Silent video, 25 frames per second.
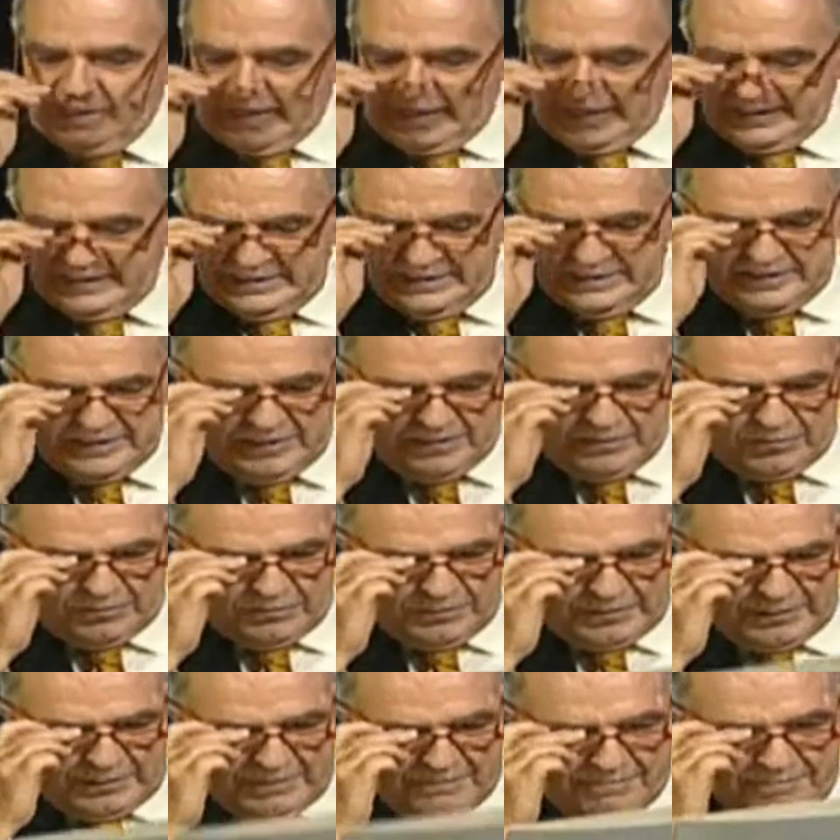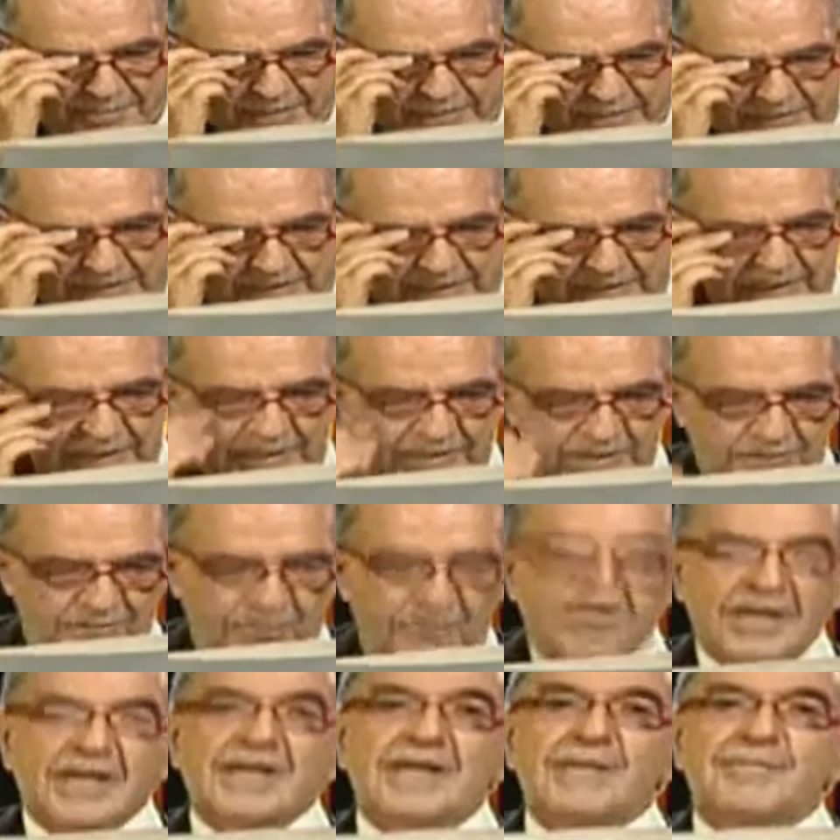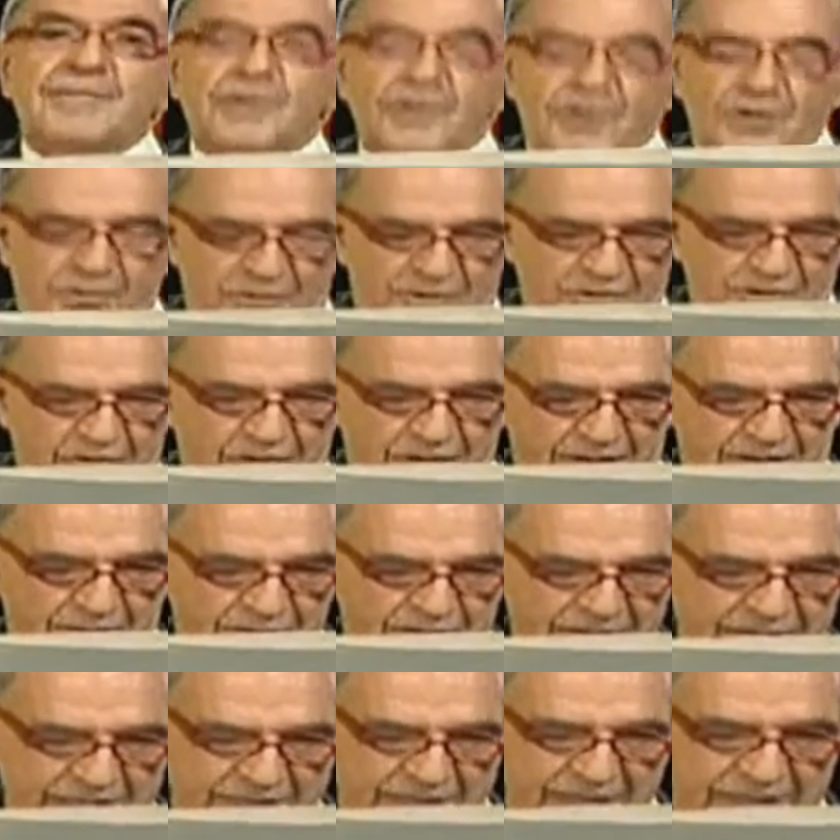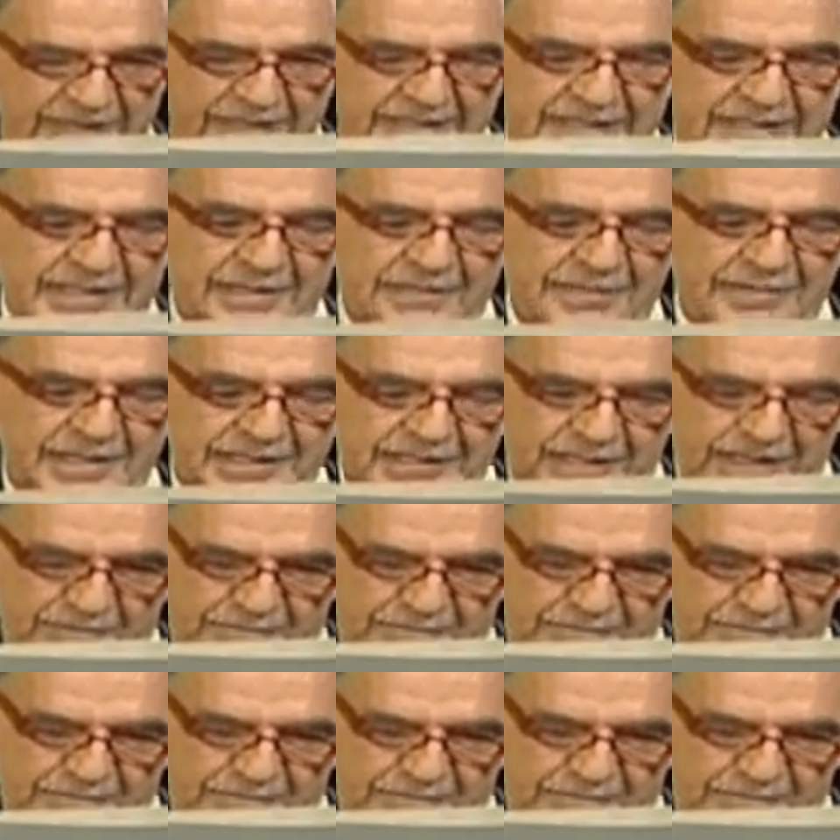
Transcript: Ha iniciado una campaña con la que me honro en colaborar y viene el